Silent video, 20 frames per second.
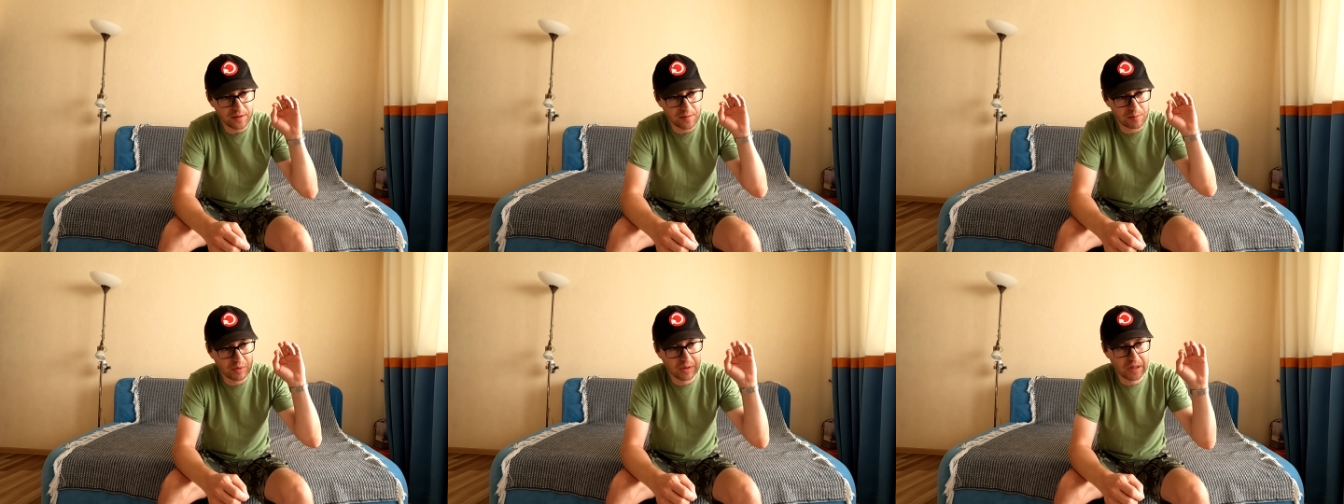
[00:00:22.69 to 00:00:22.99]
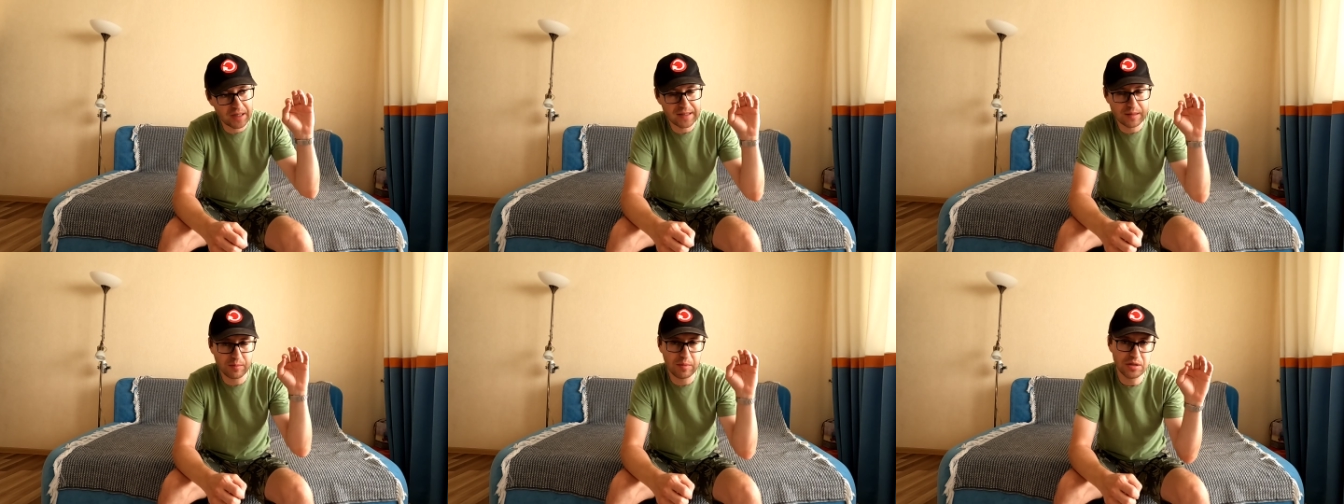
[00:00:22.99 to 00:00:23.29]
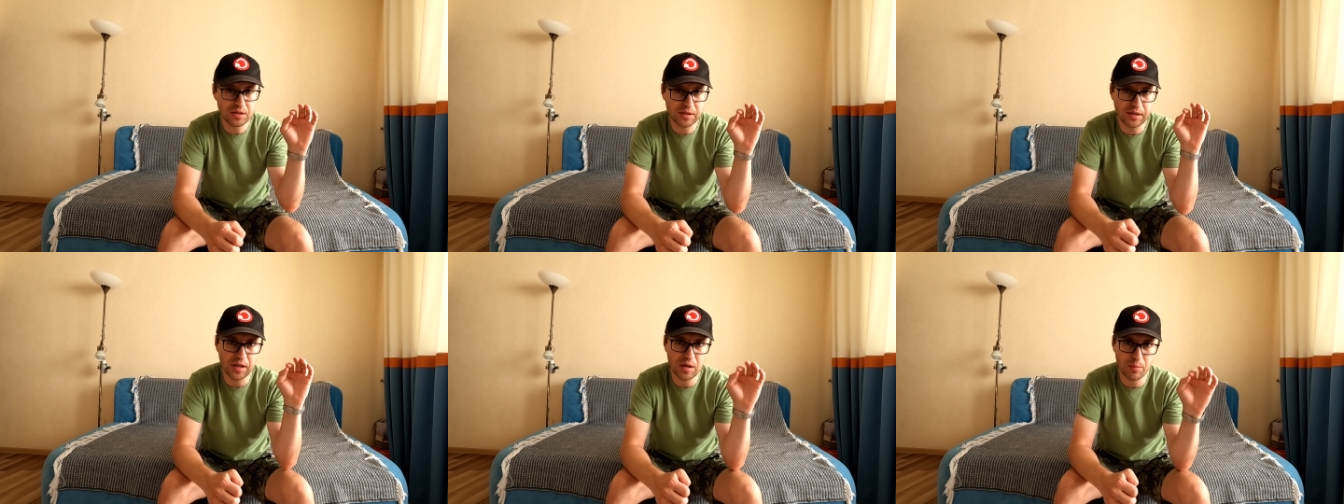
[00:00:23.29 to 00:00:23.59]
была
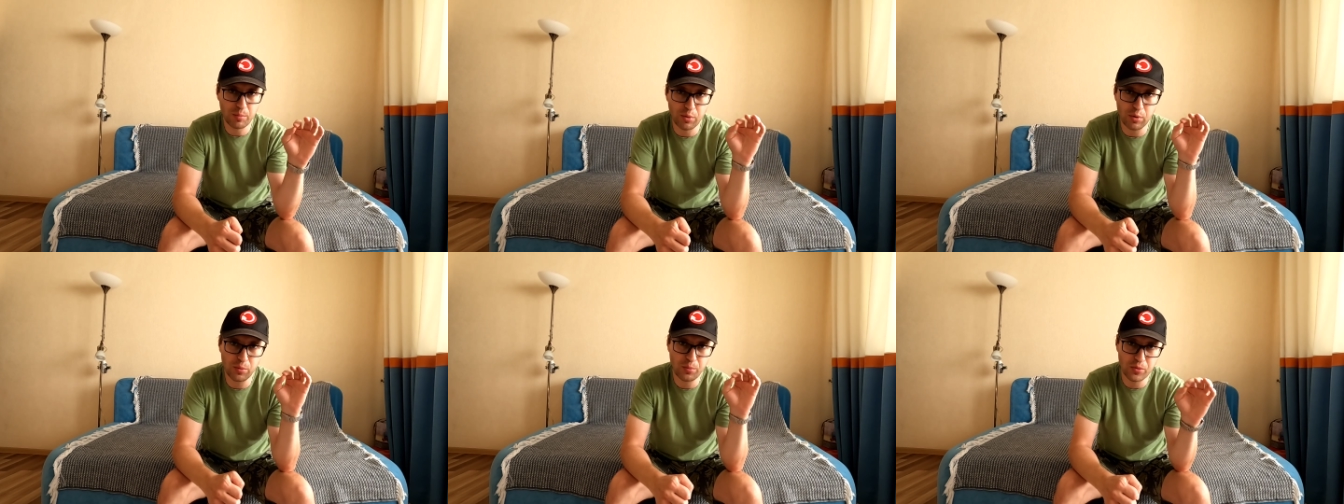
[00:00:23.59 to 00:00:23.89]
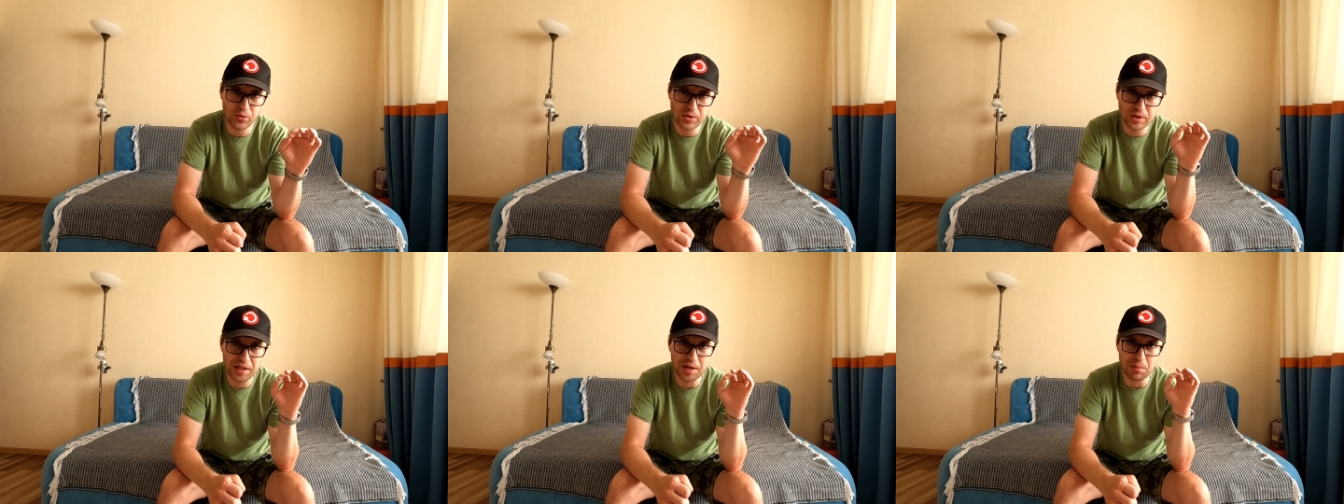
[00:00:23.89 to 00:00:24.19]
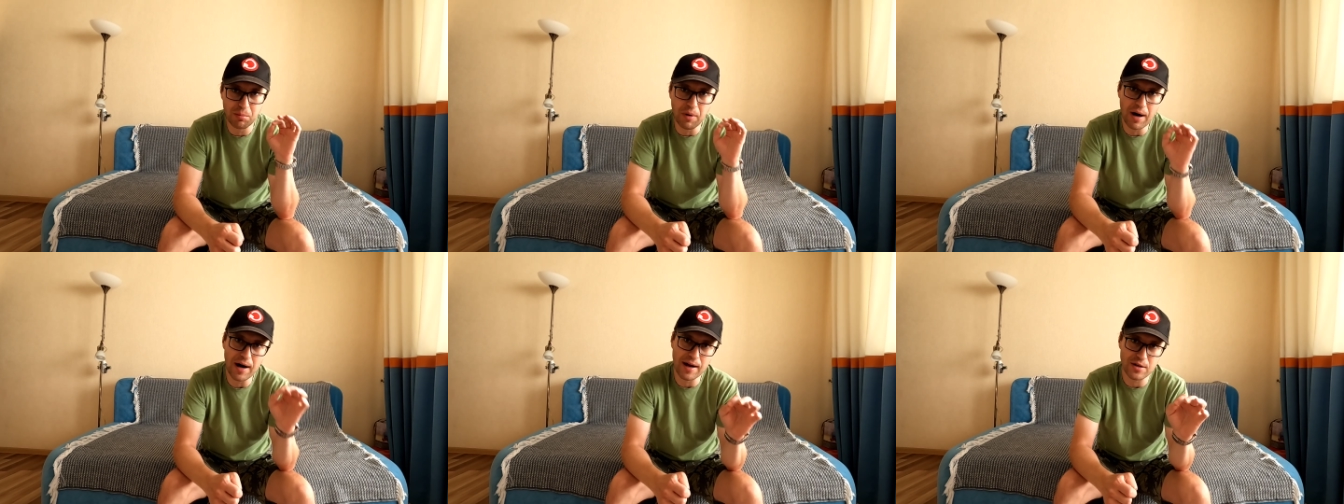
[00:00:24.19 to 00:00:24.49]
замечена на полпути
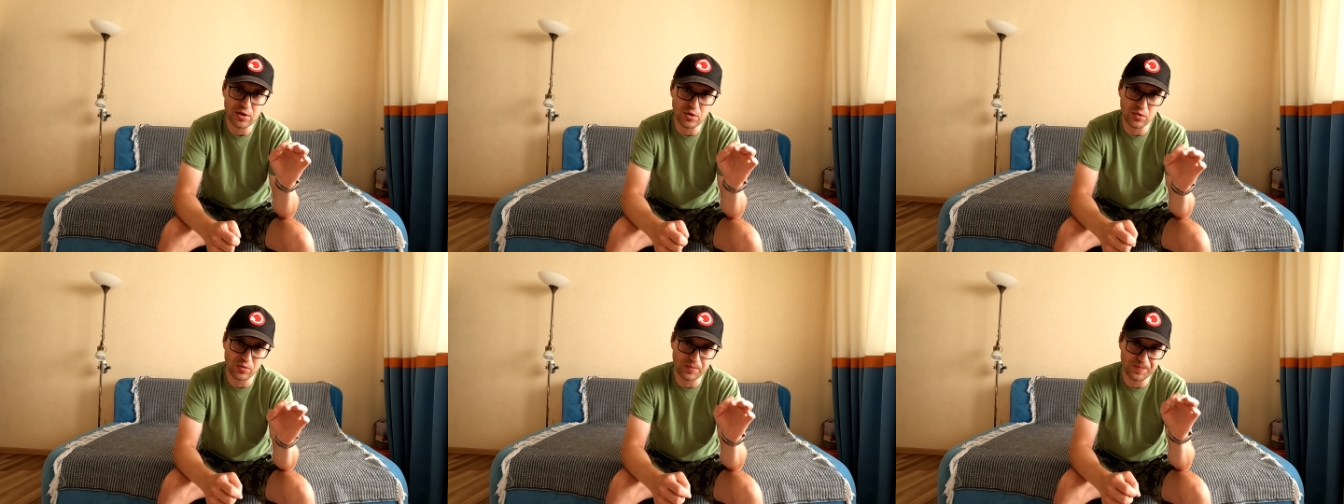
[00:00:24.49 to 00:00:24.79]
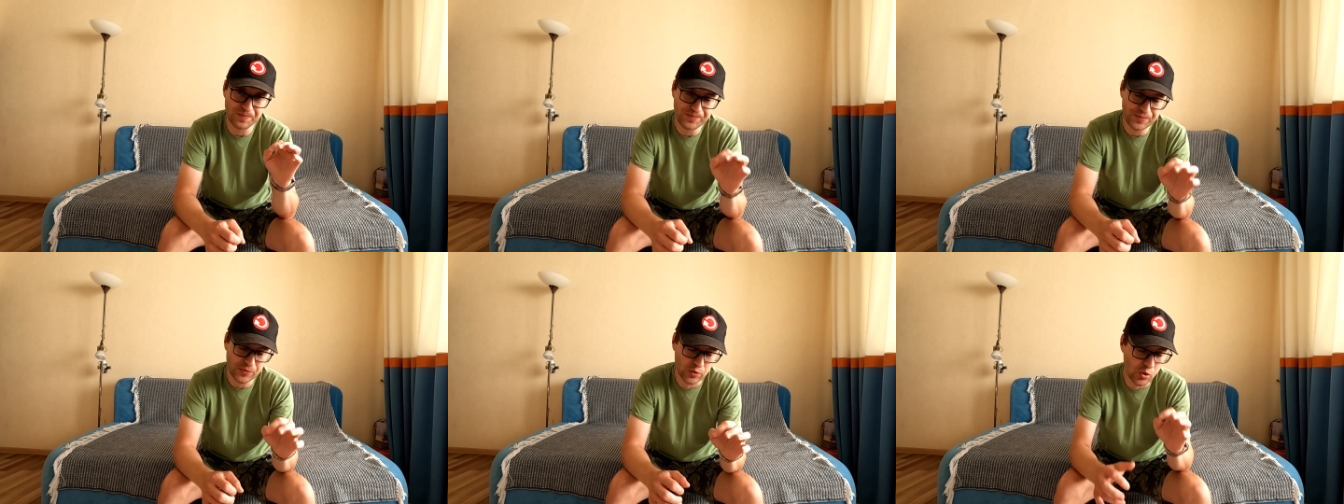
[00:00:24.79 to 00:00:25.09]
к Марсу.